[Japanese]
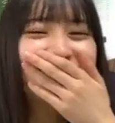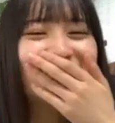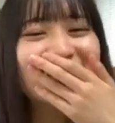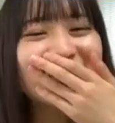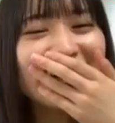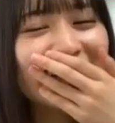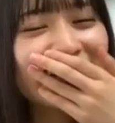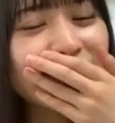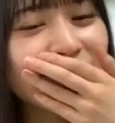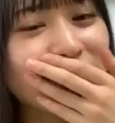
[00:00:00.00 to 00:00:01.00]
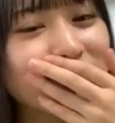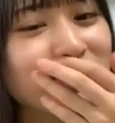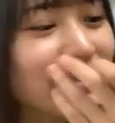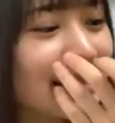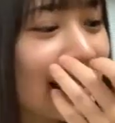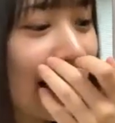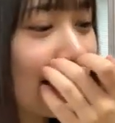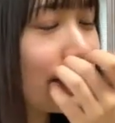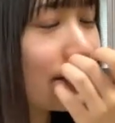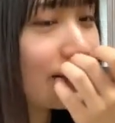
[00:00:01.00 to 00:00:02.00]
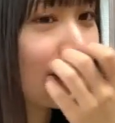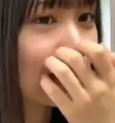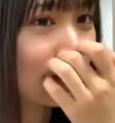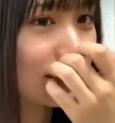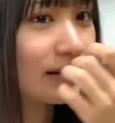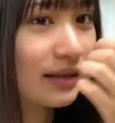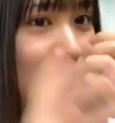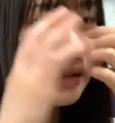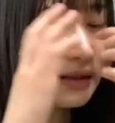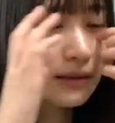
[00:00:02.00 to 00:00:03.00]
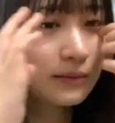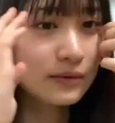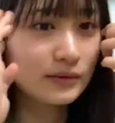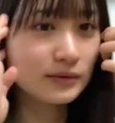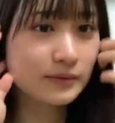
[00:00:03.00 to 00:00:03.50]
に頭がすごいね頭の中っていうのかなもうも